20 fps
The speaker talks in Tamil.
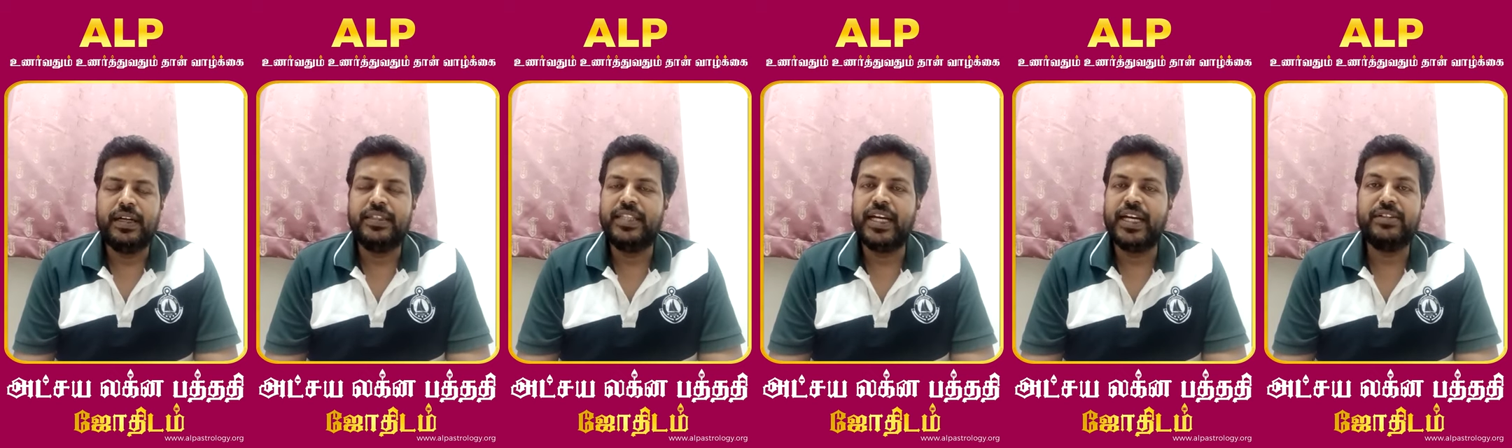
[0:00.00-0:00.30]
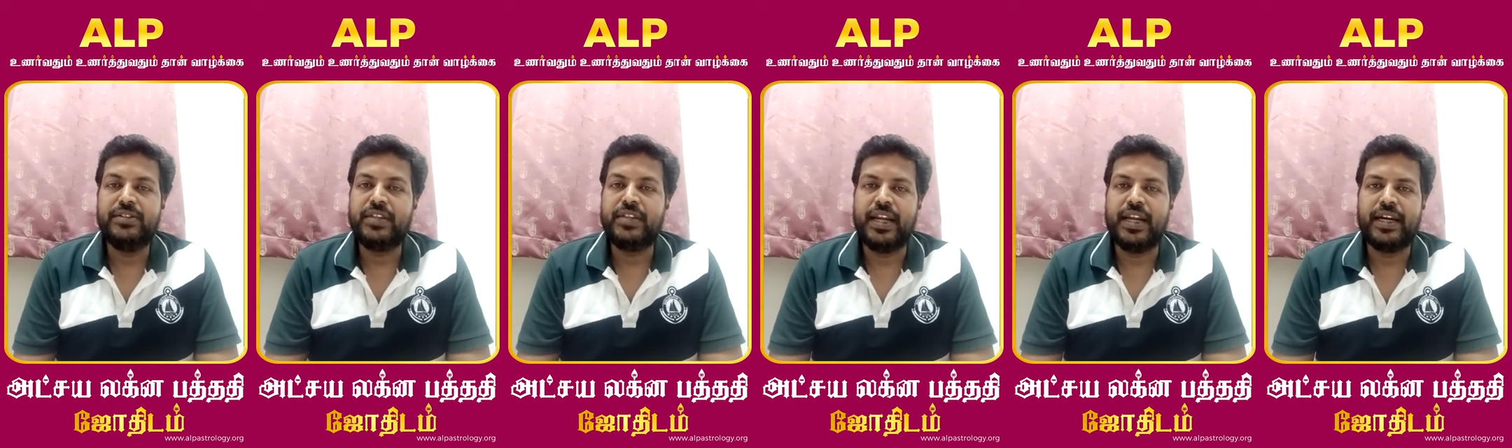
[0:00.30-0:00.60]

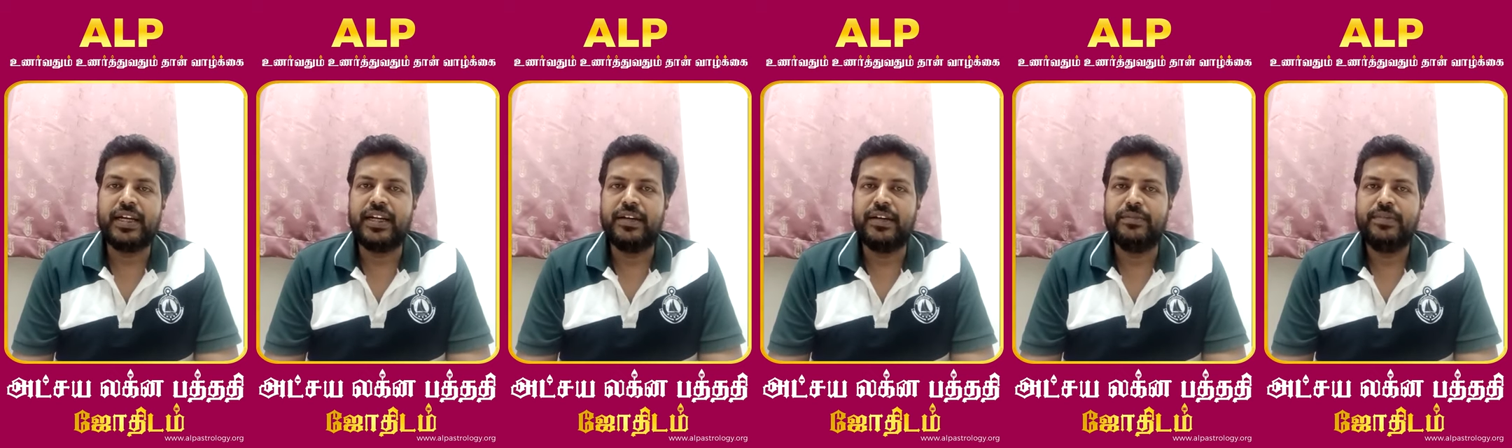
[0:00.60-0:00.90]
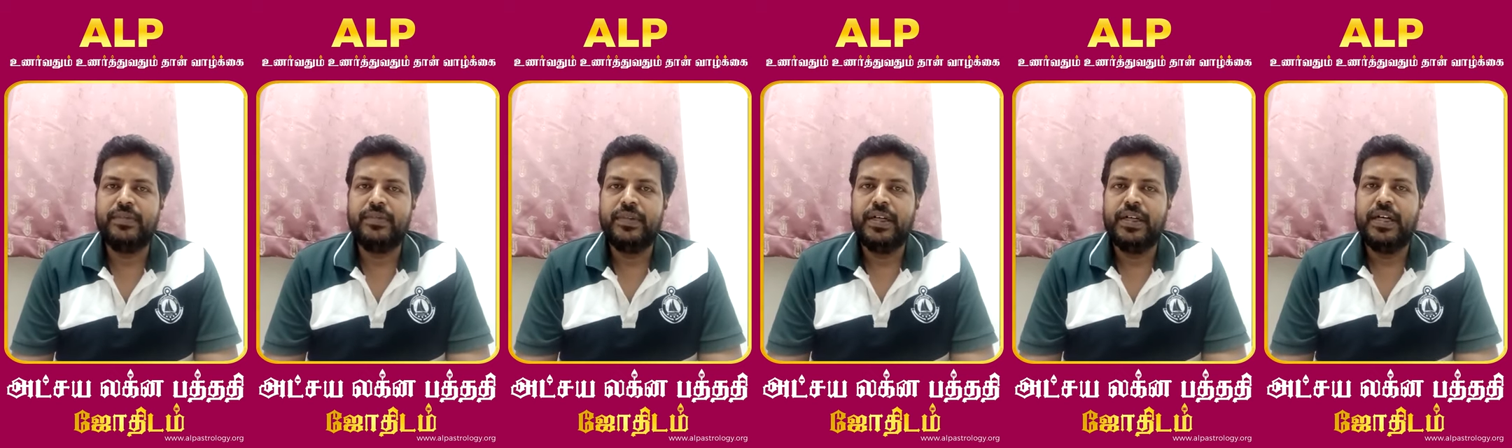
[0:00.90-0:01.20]
தனுஷ் லக்கணம்
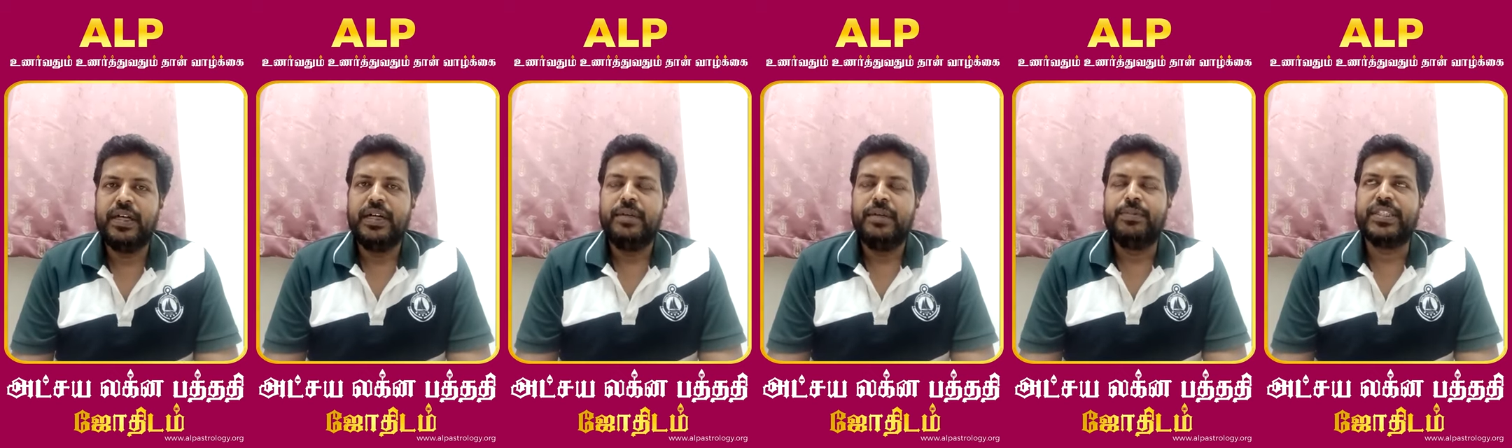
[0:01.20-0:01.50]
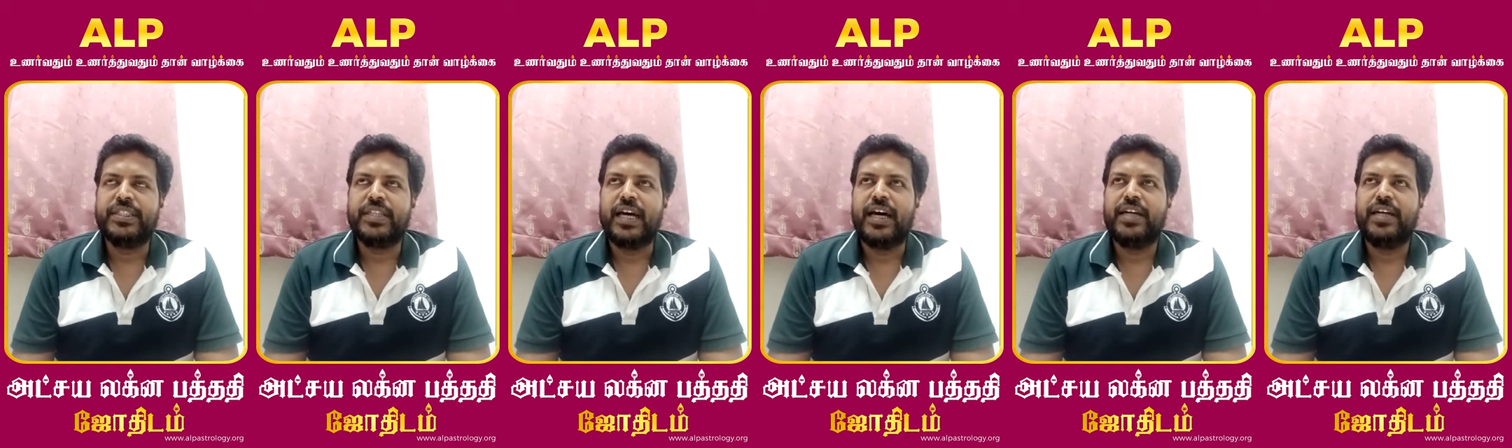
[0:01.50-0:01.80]
இப்போ
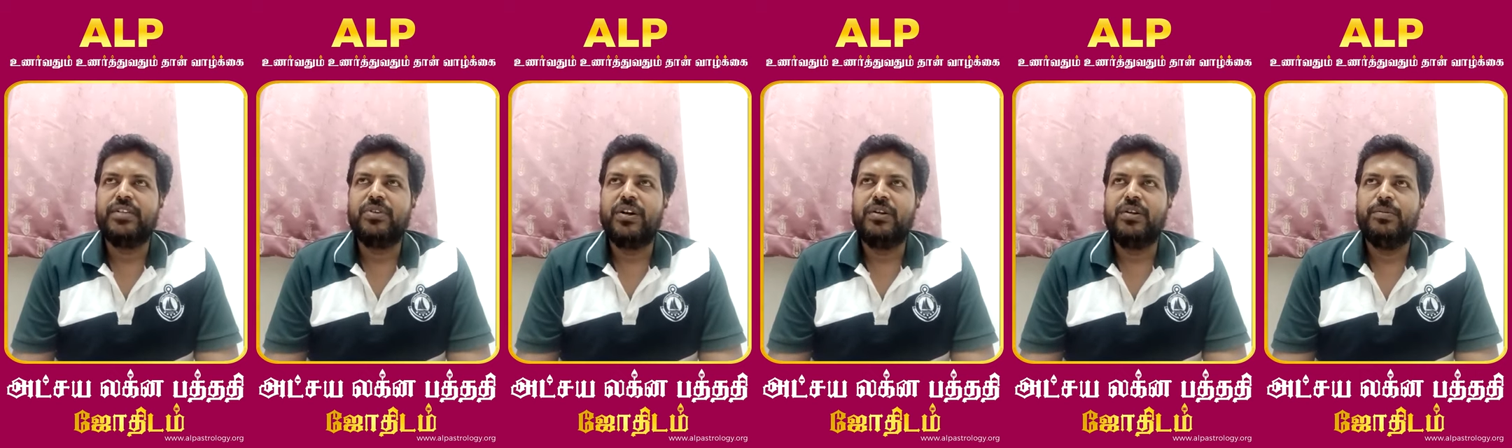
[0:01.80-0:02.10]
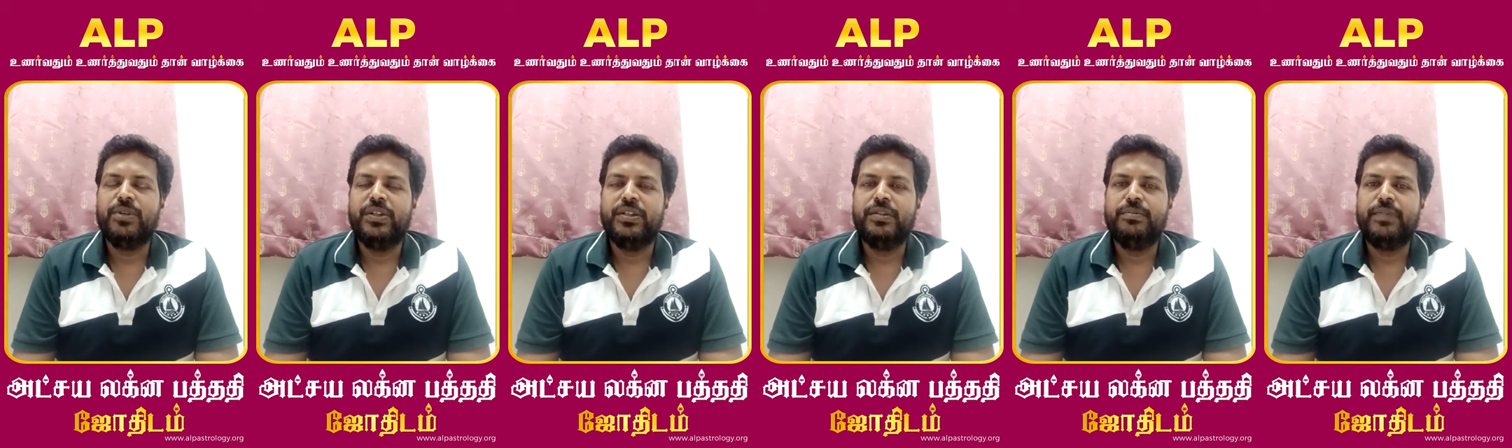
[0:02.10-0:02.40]
சார்
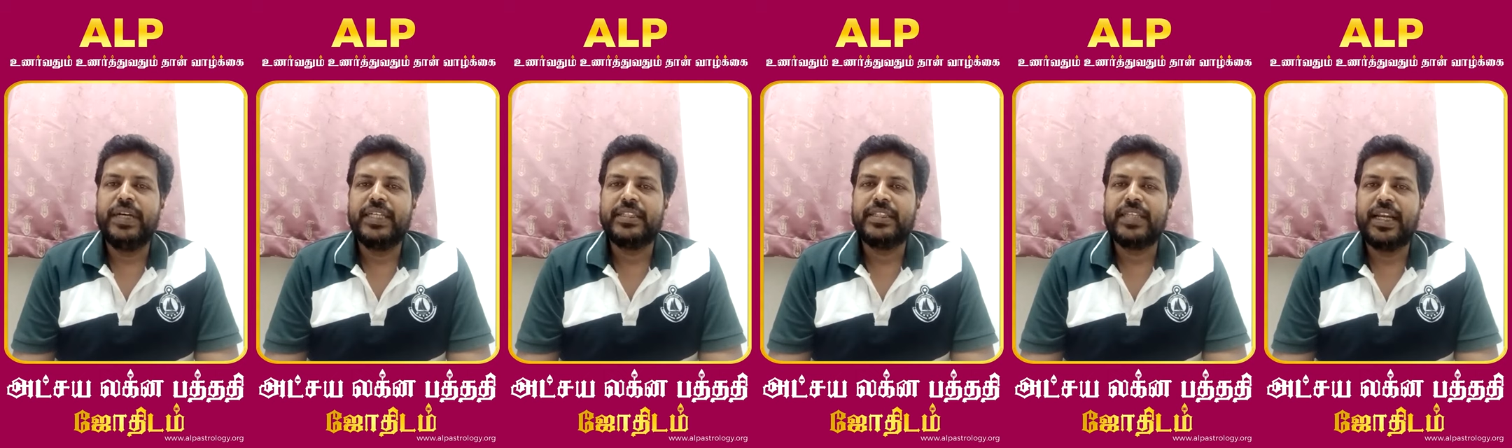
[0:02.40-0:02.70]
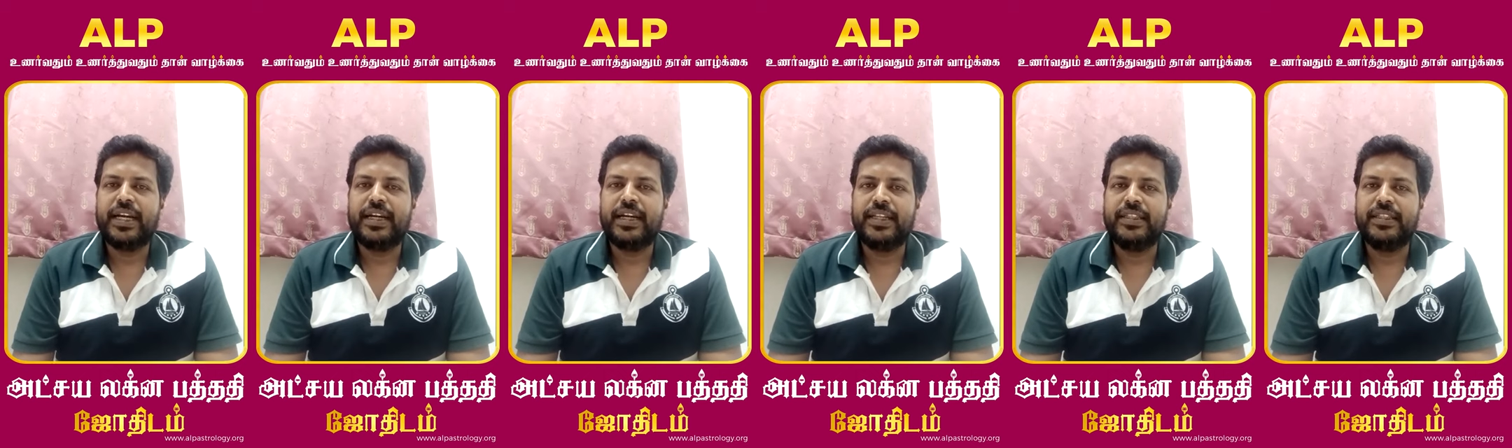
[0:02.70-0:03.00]
சொல்லும்போது மேச
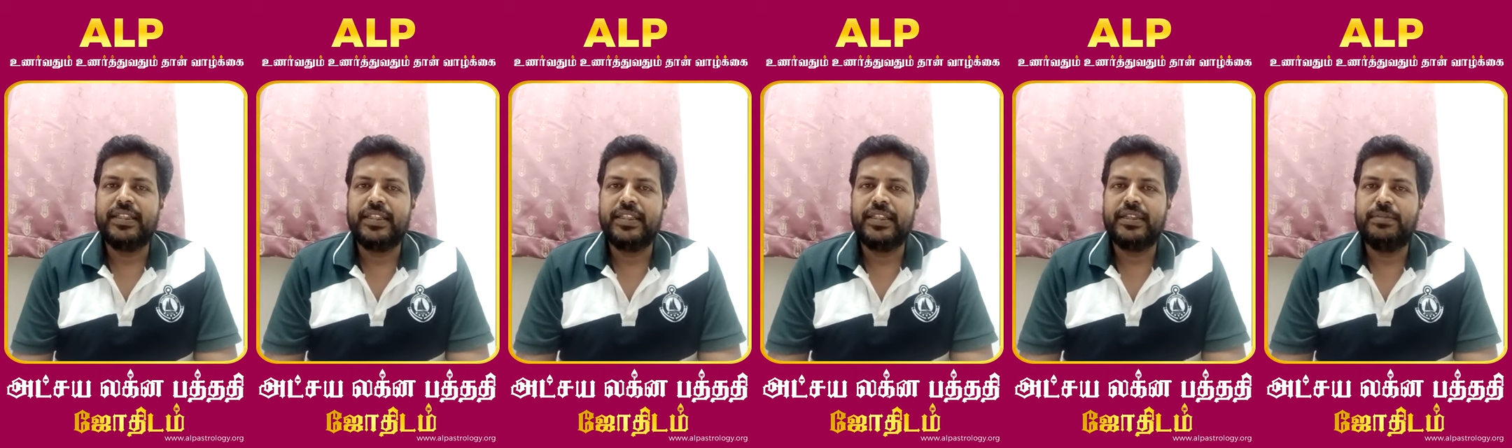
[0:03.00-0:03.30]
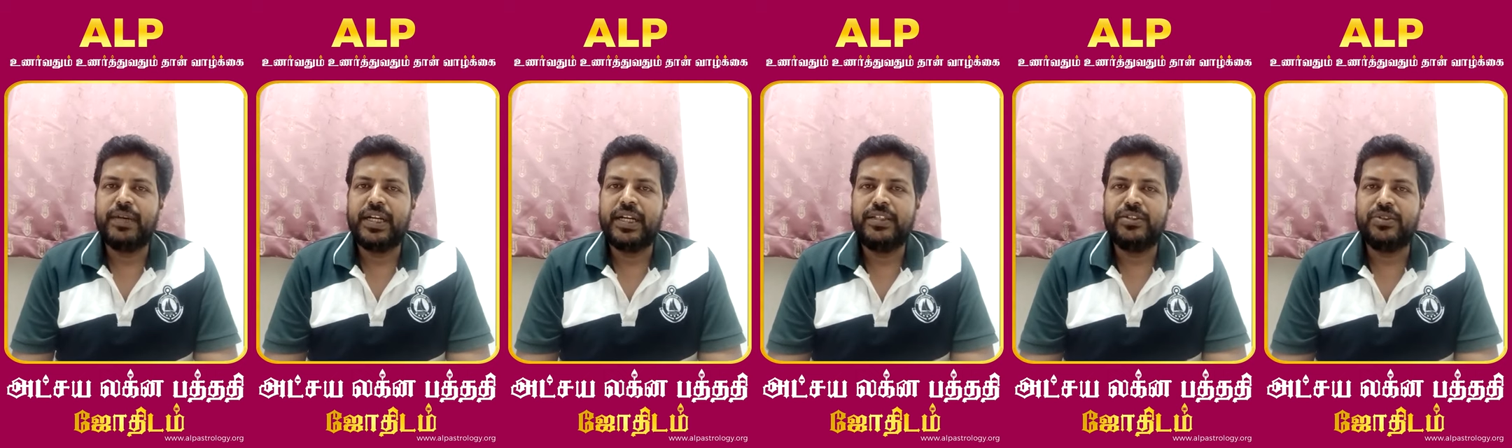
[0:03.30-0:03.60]
லக்கணத்துக்கு
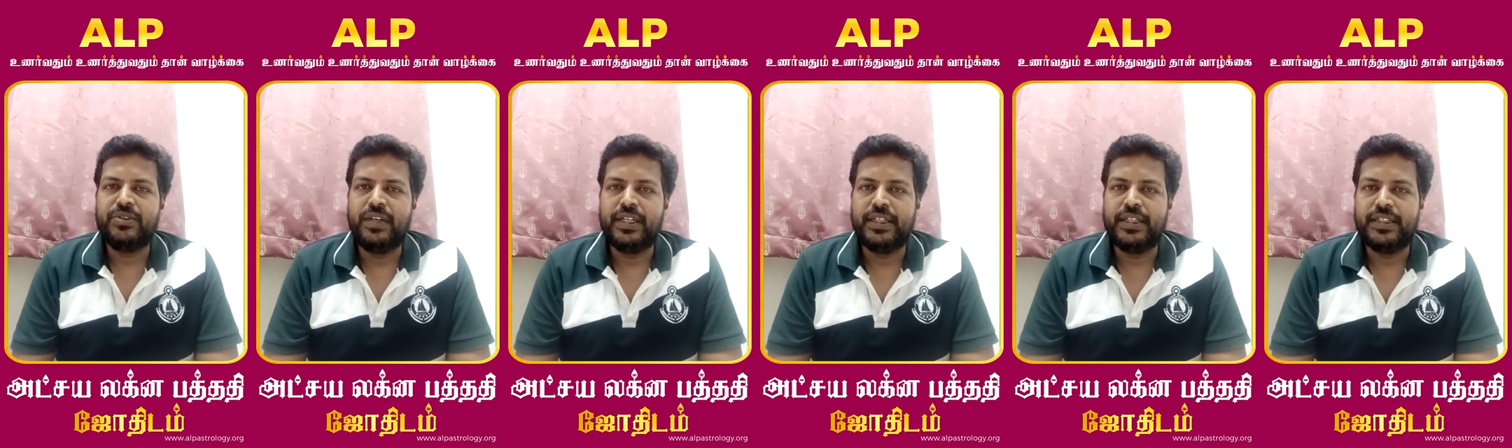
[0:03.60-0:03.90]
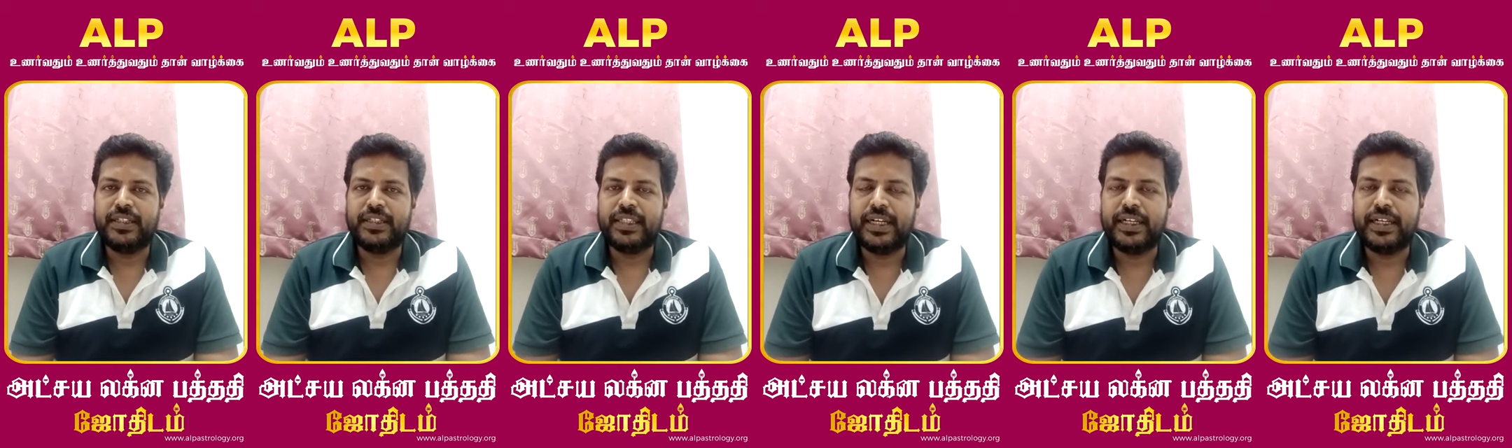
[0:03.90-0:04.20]
பலன் சொல்லிக்கிட்டு
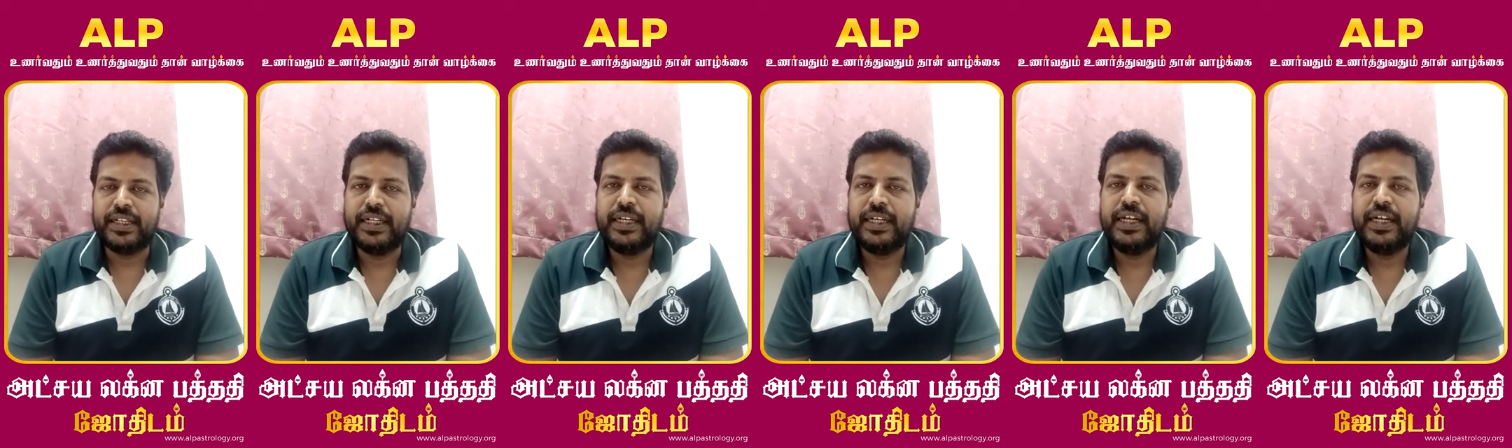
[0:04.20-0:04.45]
இருந்தாங்க